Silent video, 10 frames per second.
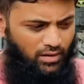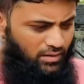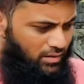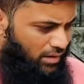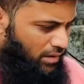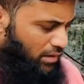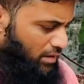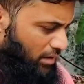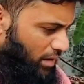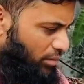இந்த
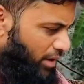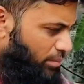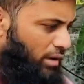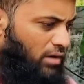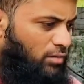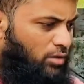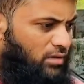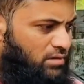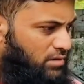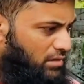கபுரை பார்க்கும்
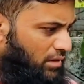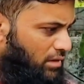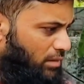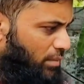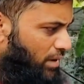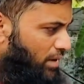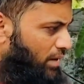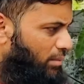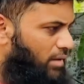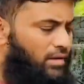பொழுது இந்த இந்த
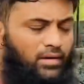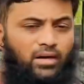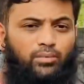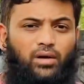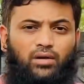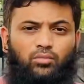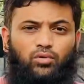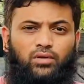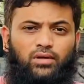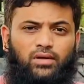மாதிரியான மன்னர்களை பார்க்கும்
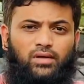பொழுது